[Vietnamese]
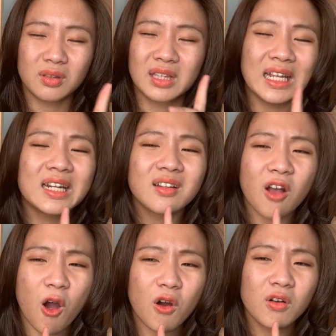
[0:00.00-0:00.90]
tin
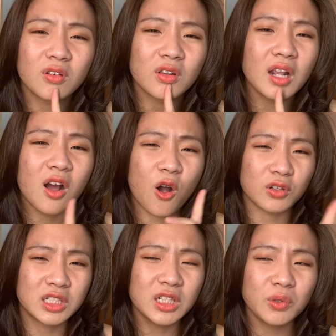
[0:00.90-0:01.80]
đó nó rất là
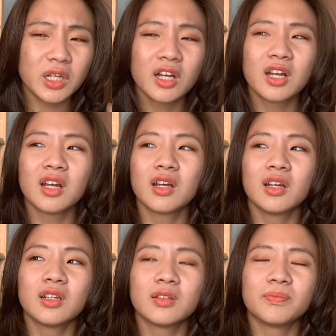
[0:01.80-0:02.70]
khó chịu ấy
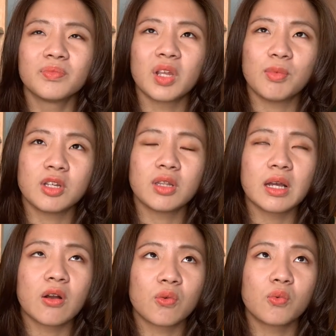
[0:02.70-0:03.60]
để mình
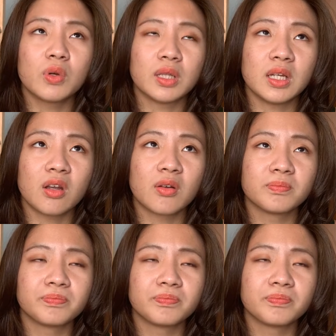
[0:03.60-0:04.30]
sẽ có quyển gì nhá